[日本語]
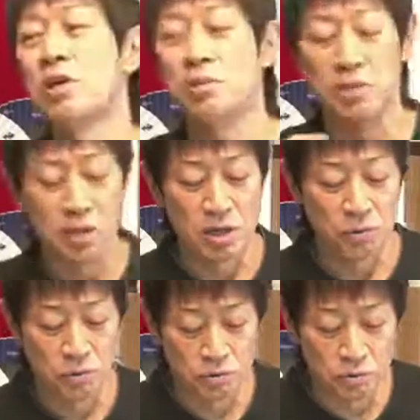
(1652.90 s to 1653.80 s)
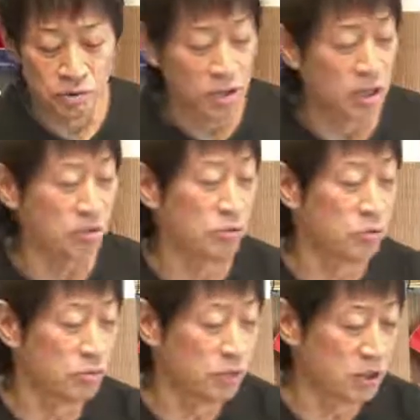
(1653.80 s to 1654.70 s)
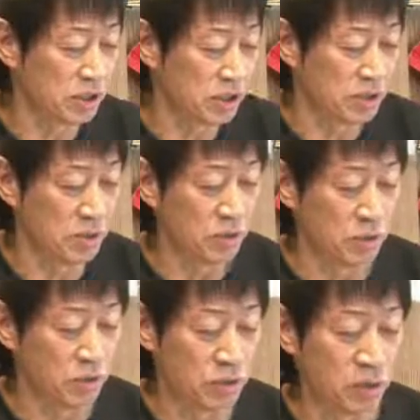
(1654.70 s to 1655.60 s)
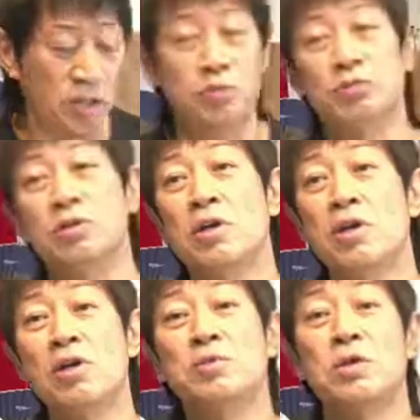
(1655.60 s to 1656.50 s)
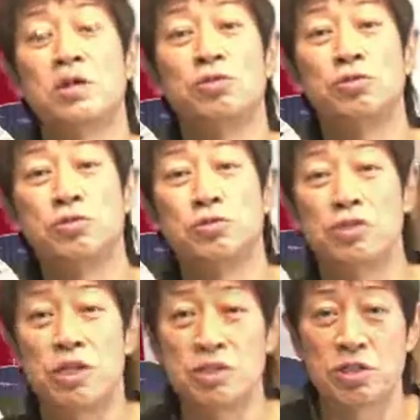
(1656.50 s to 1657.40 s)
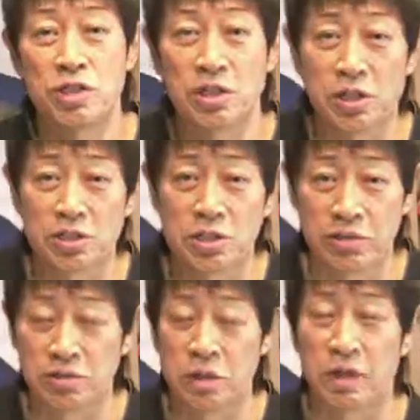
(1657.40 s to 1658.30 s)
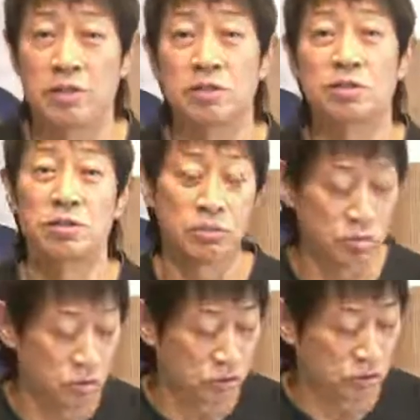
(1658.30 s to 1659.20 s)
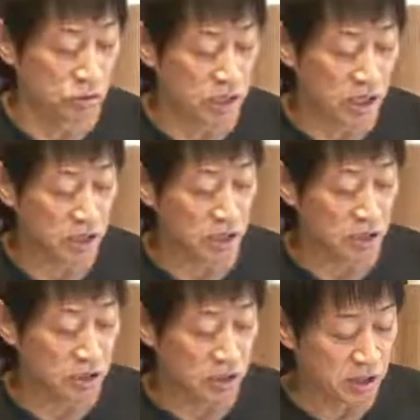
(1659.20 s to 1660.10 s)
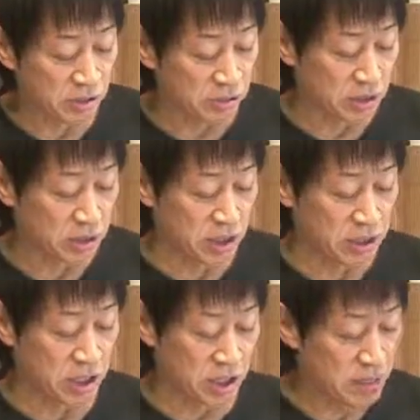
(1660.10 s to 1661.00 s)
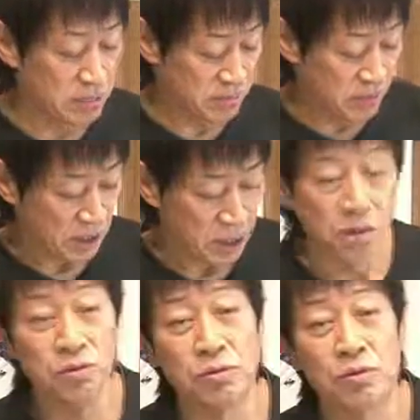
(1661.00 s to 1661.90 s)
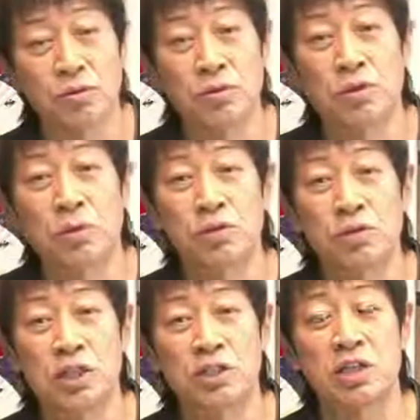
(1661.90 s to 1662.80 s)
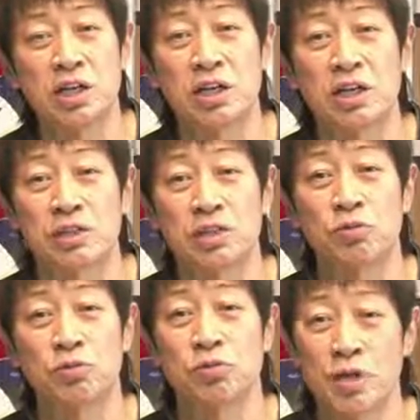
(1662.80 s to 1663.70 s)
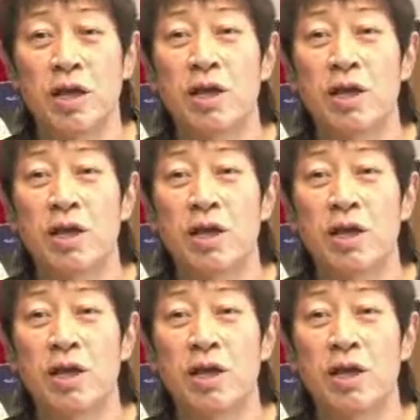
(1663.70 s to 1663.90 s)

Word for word: まあ本当にね、こう見ただけでもね、これ多分、宮城長純先生だけじゃなくね、日本のその全空手家の方々がね、あの、思って伝えたかったことをね、